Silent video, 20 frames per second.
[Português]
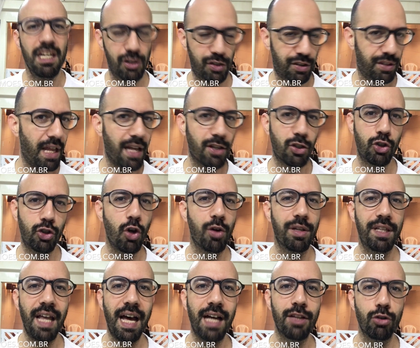
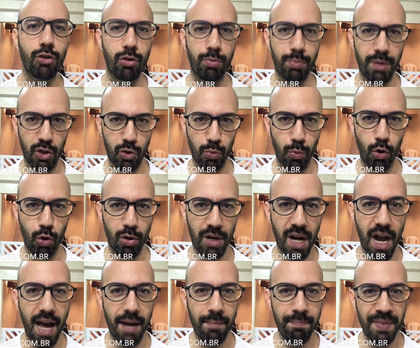estacionado no mesmo
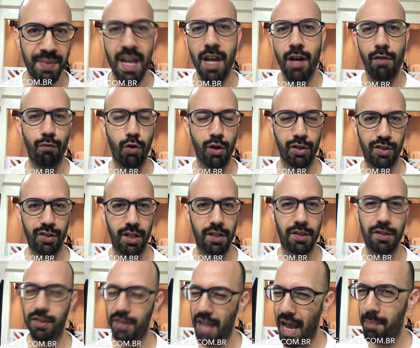lugar, você
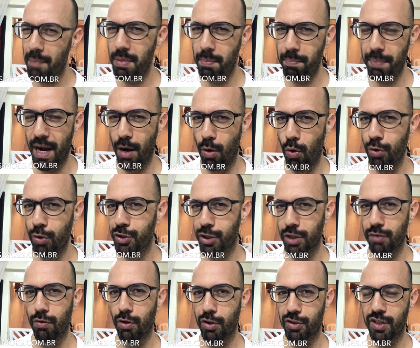sabe para onde
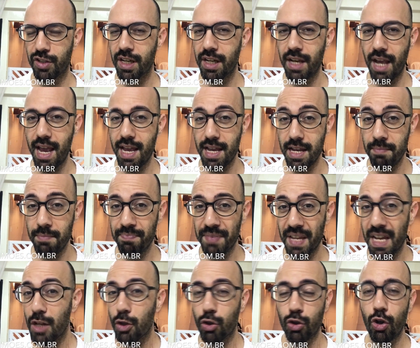você quer
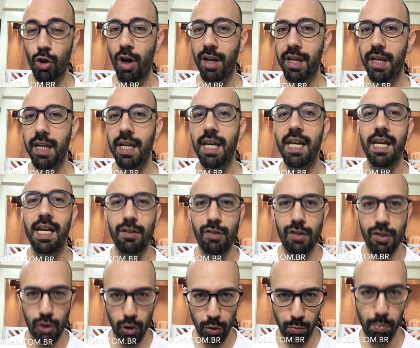ir, só que
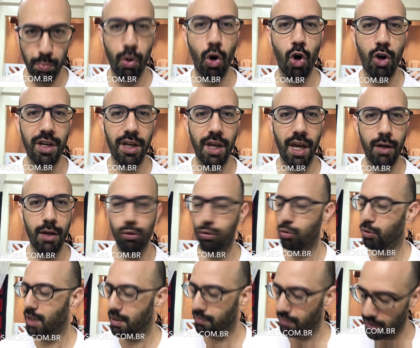existe um bloqueio
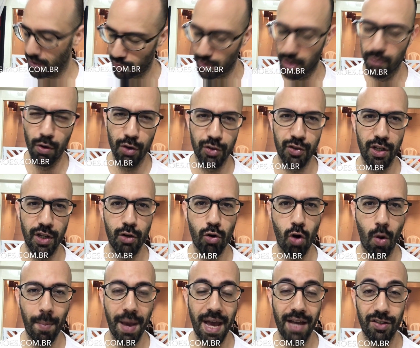toda vez que você
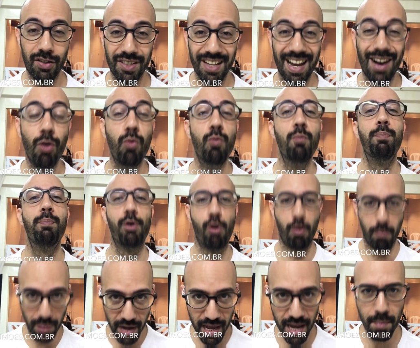começa, um
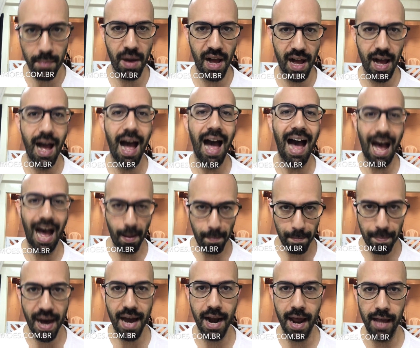problema
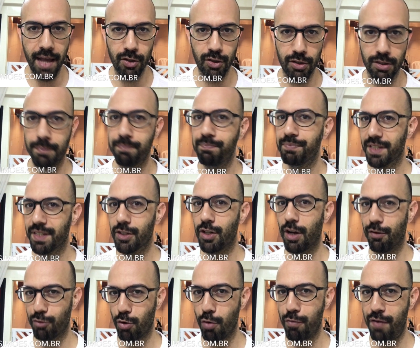aparece. Já
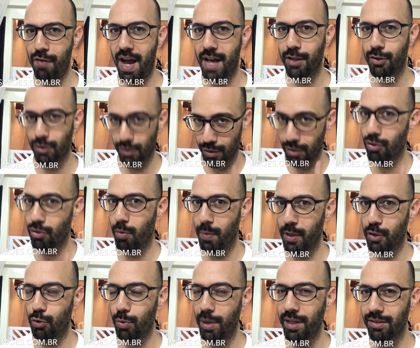ficou fácil?
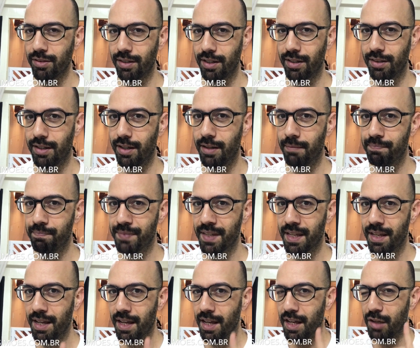Começou a entender?
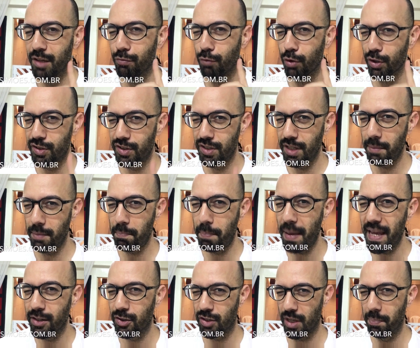Você
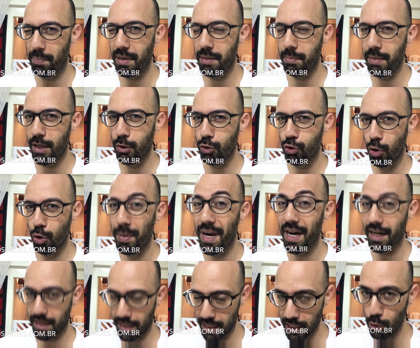pensa primeiro sobre
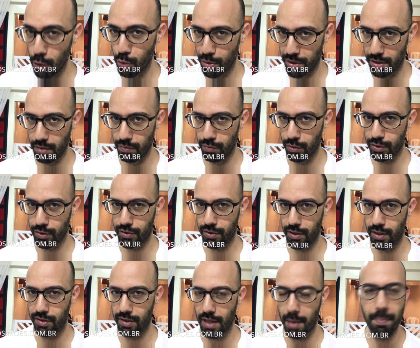aquilo que você
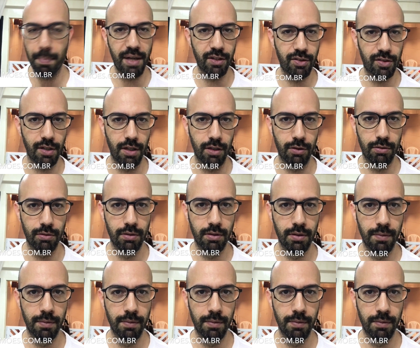está passando.